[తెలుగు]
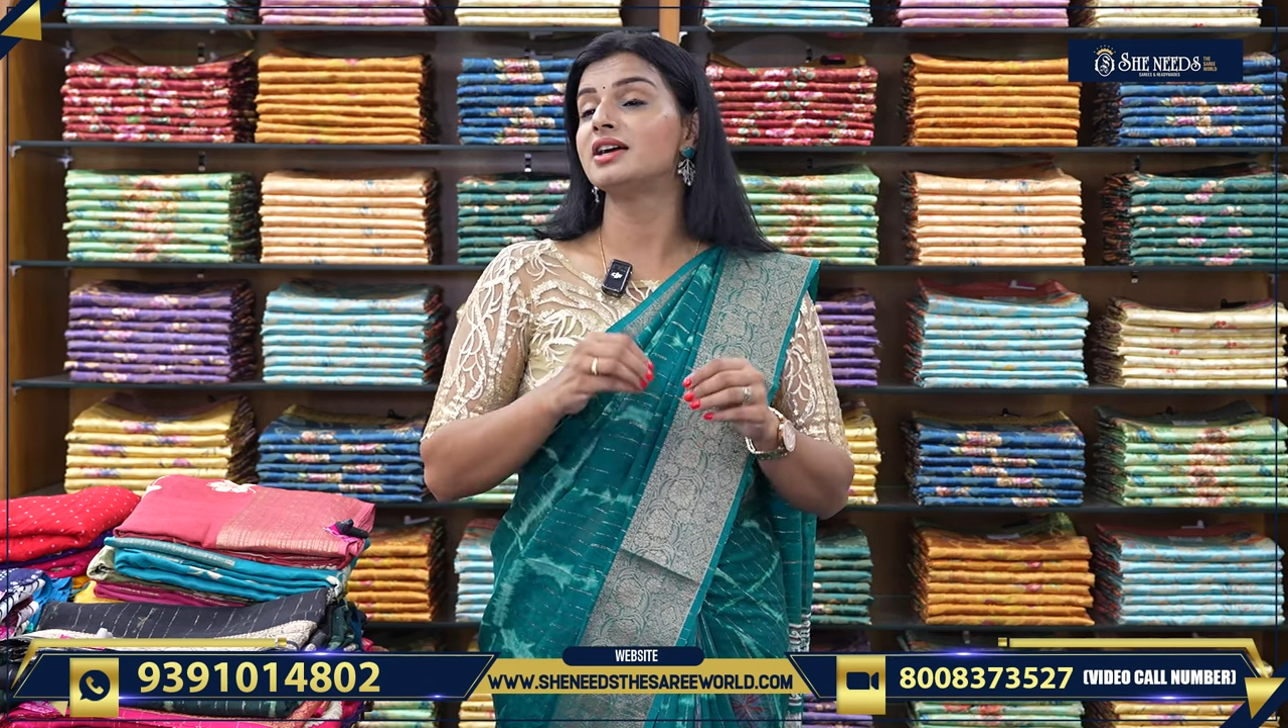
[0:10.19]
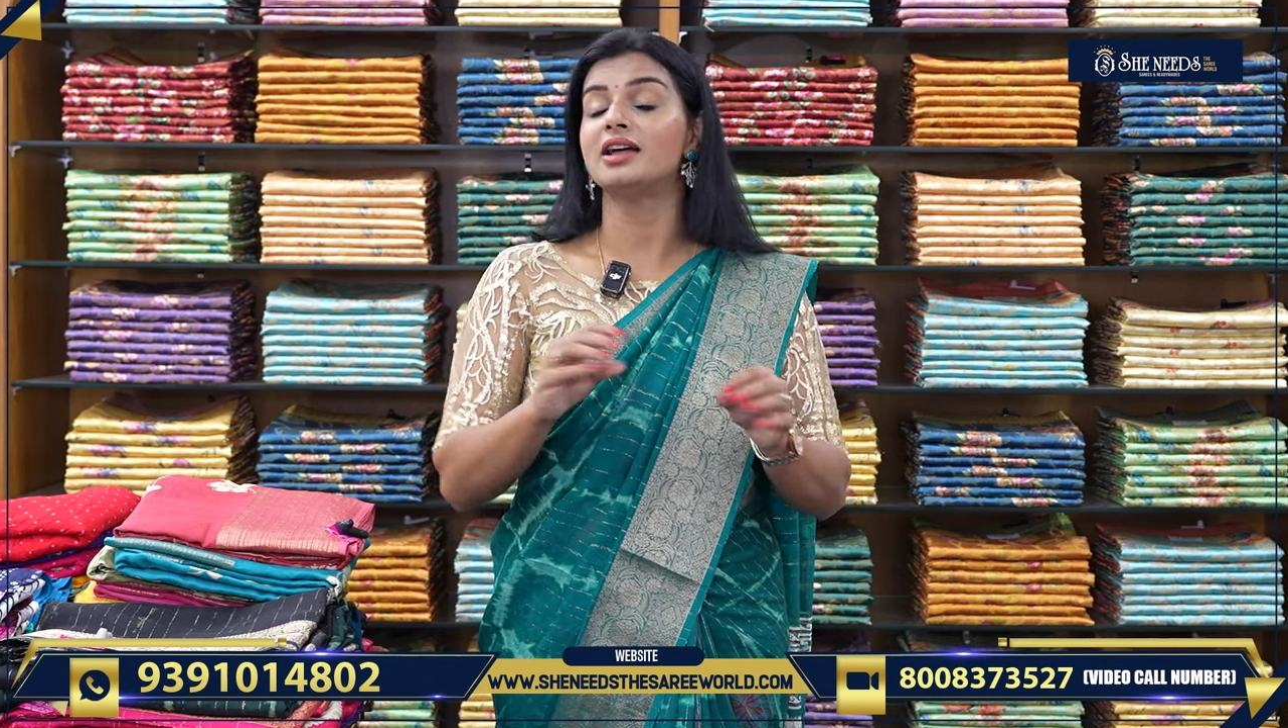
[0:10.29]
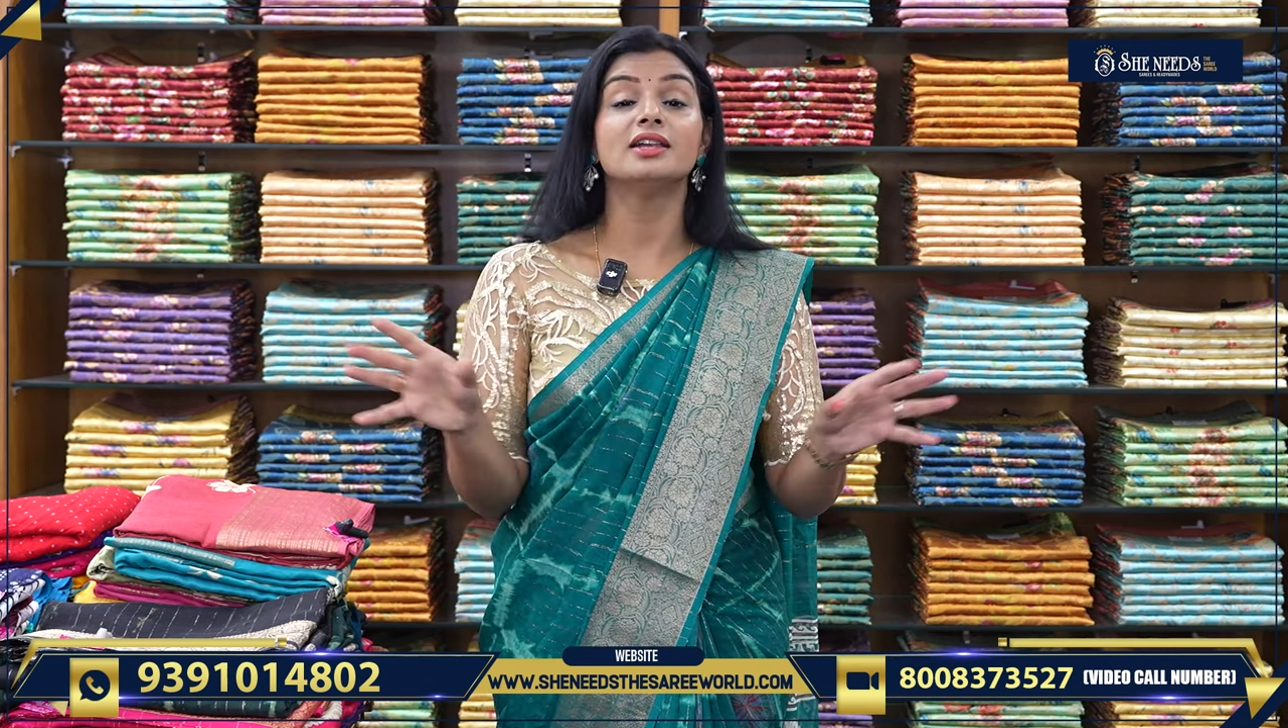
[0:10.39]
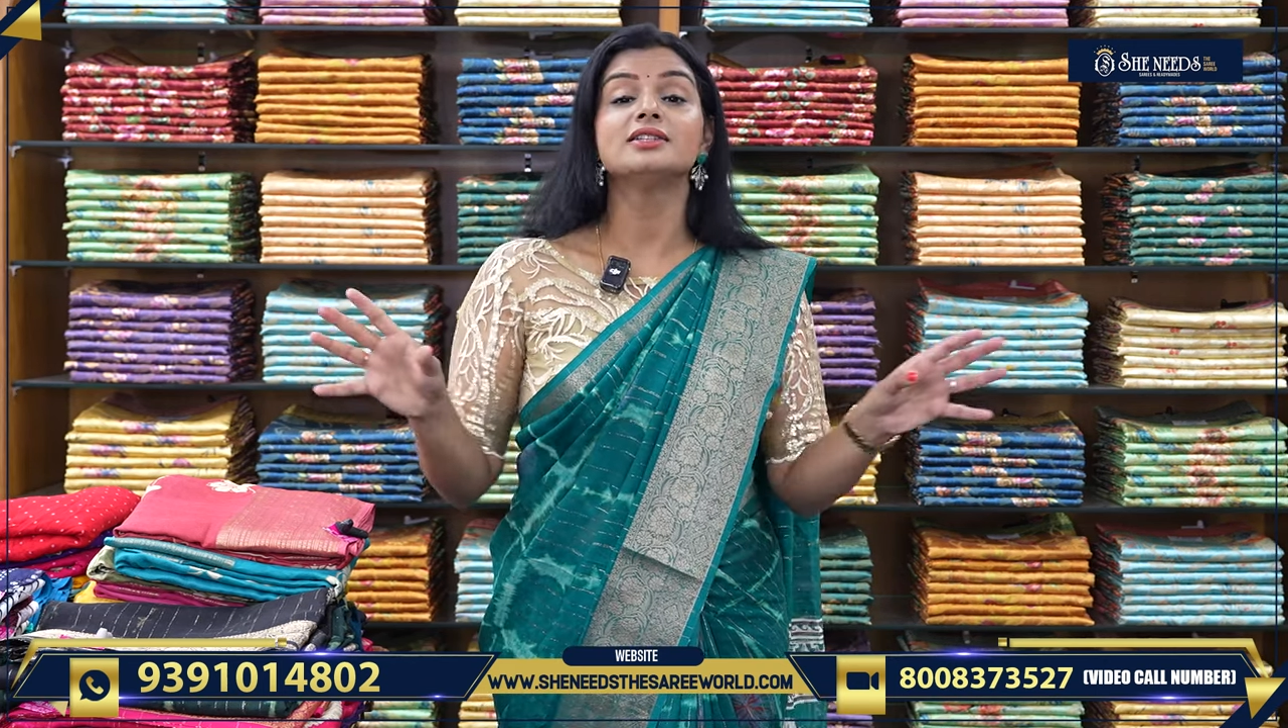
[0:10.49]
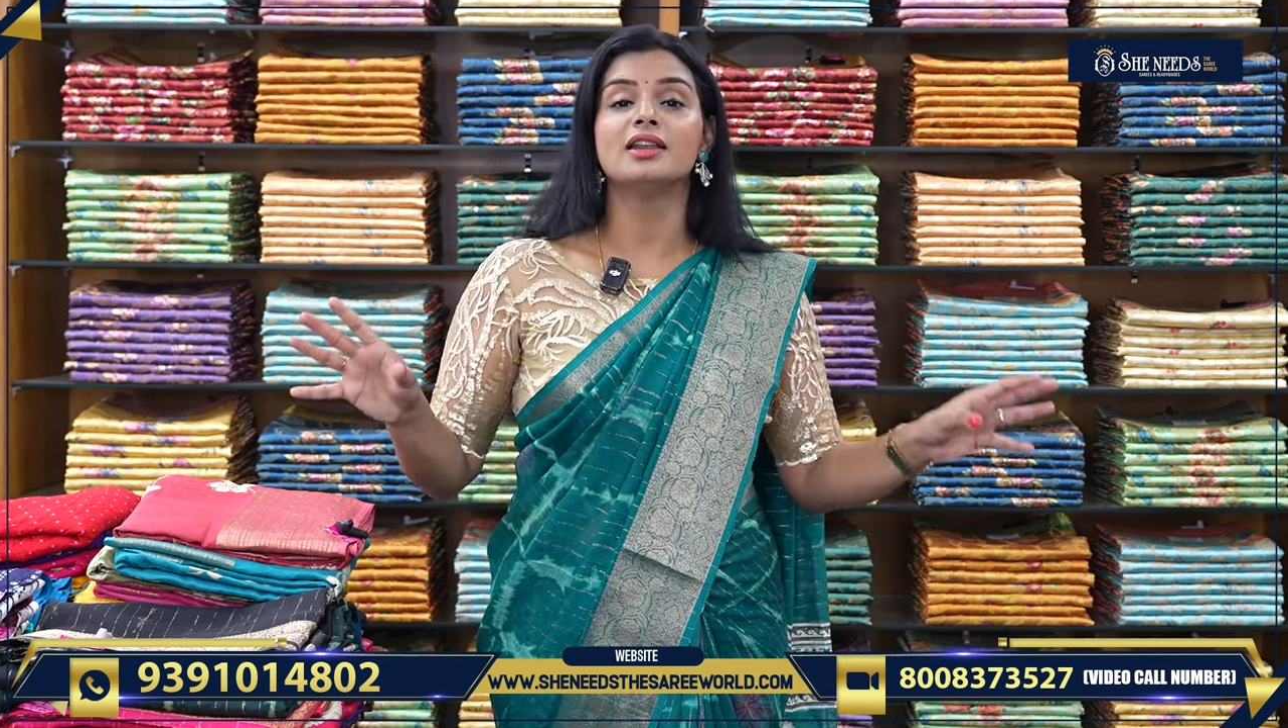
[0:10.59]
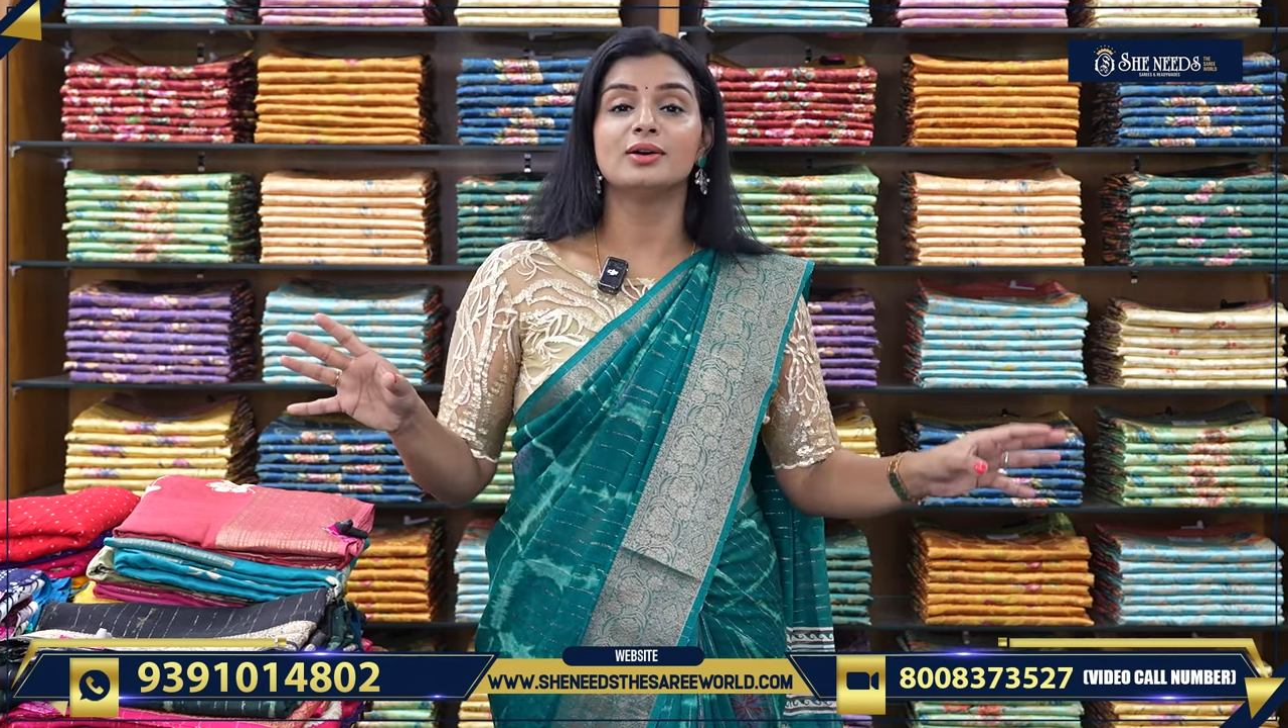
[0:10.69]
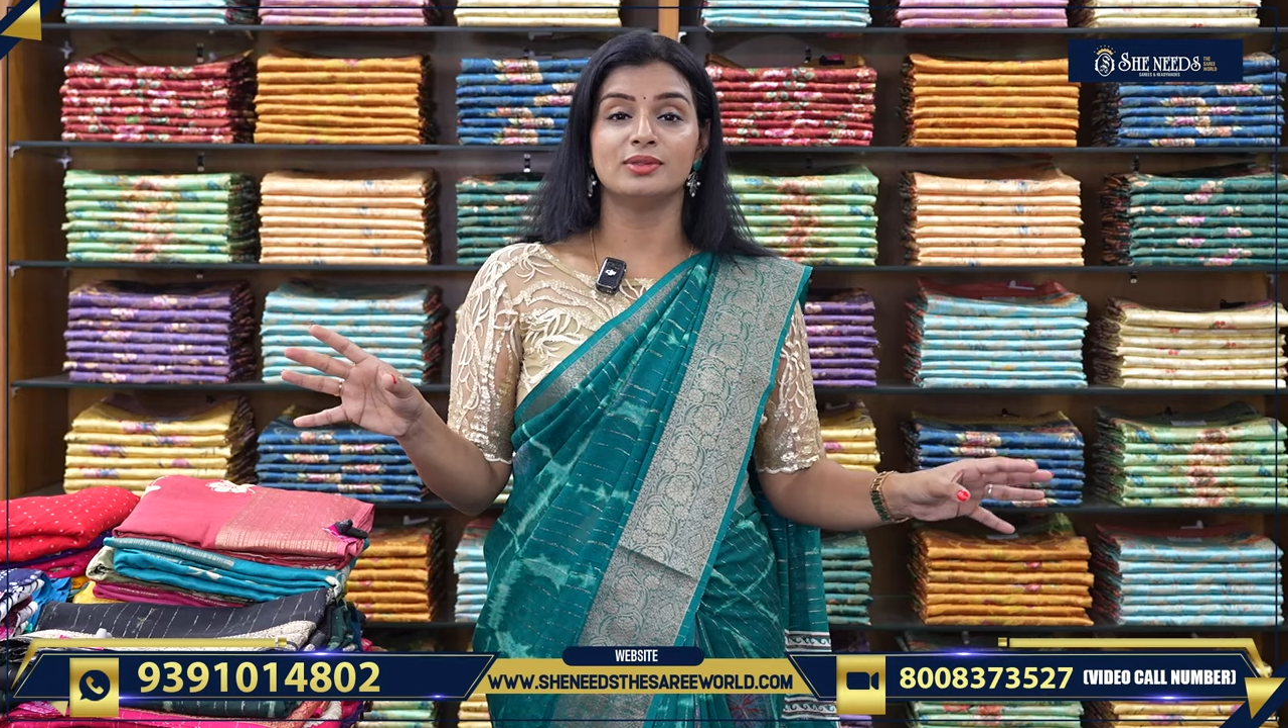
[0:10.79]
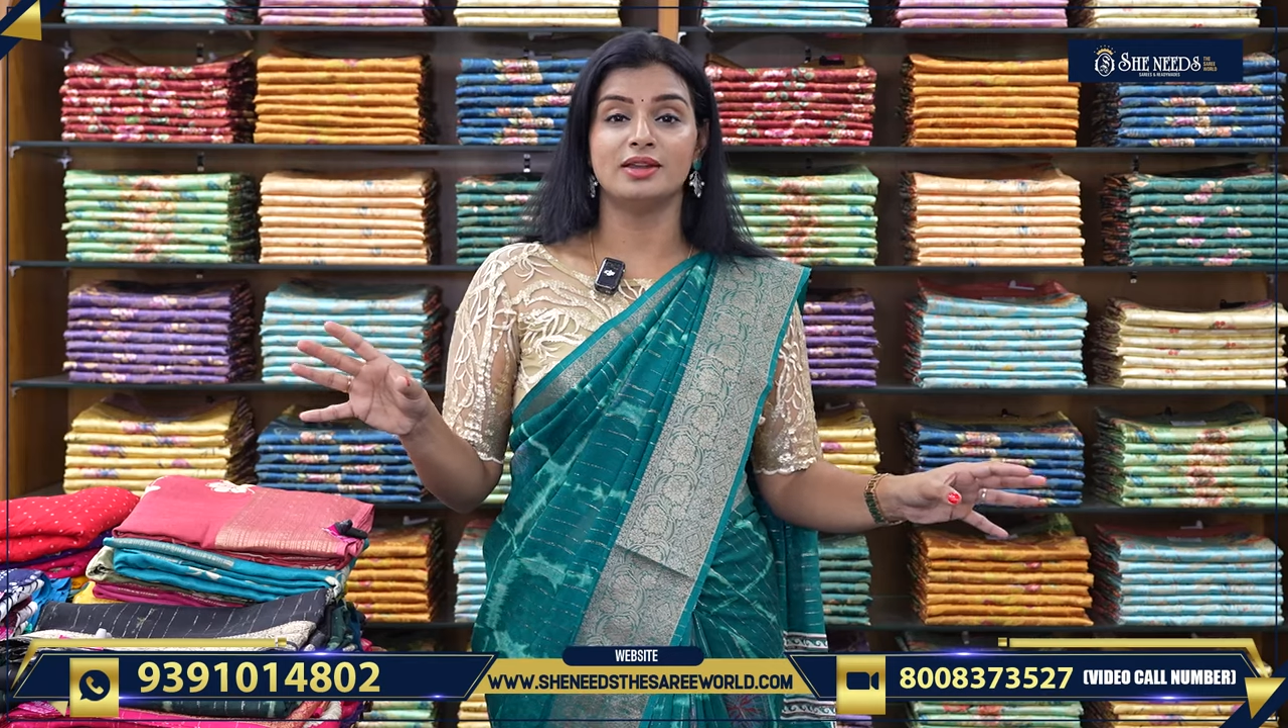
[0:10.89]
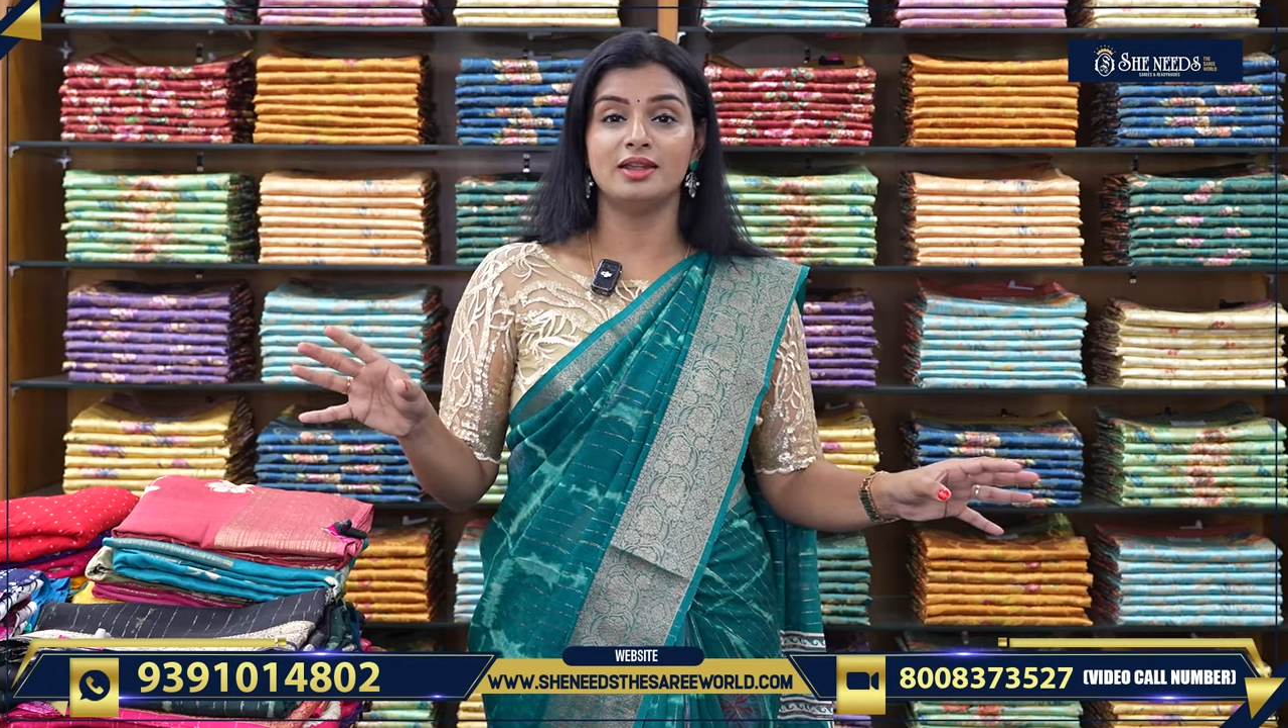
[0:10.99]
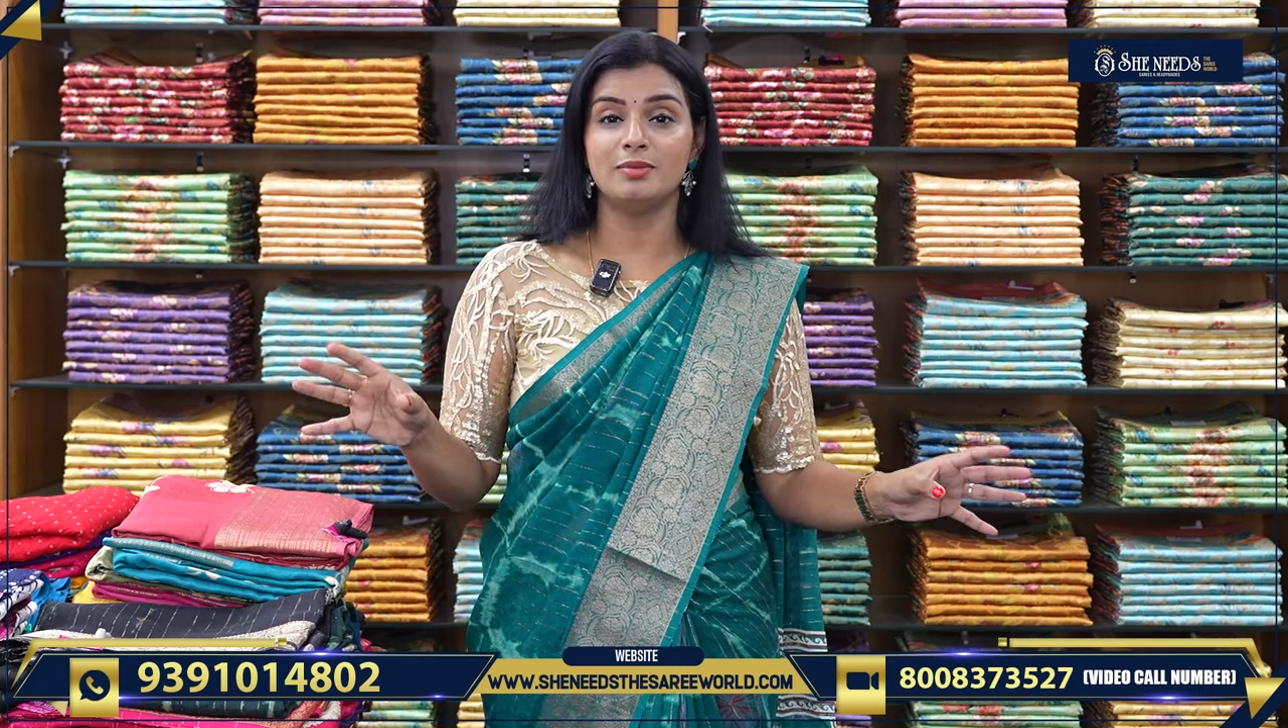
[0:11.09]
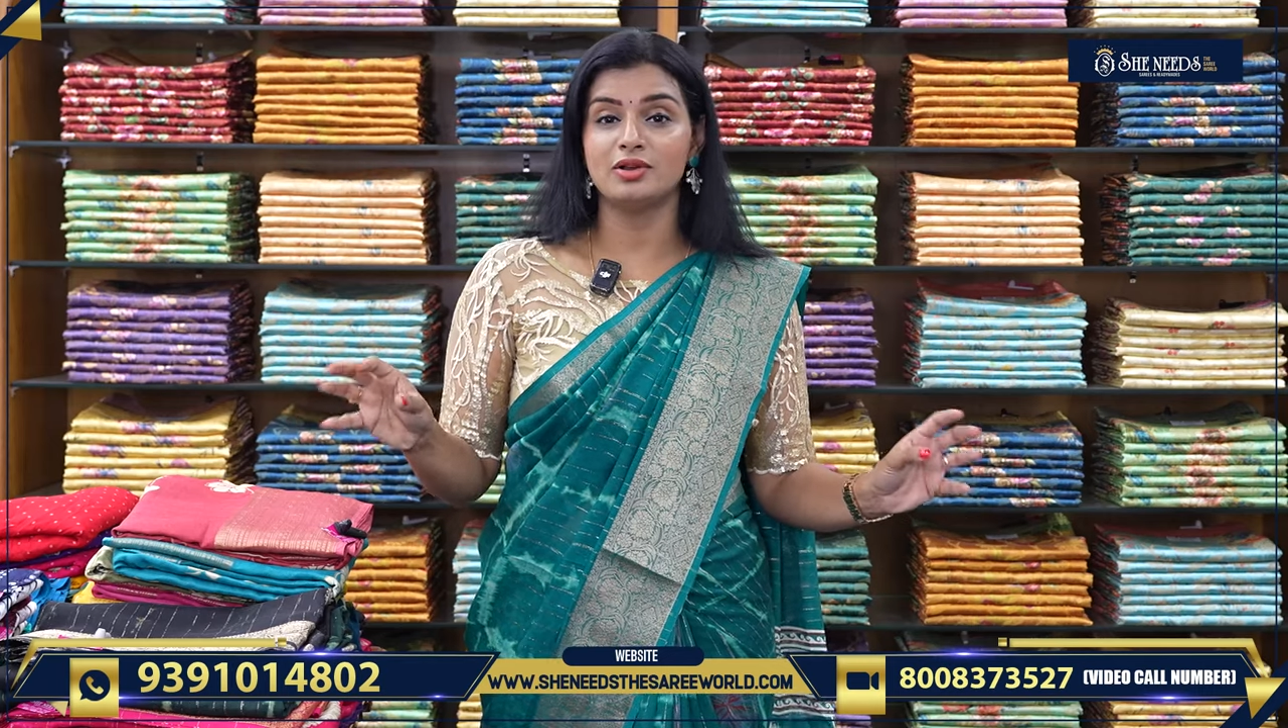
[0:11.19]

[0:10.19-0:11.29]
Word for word: చాలా చాలా ఉందండి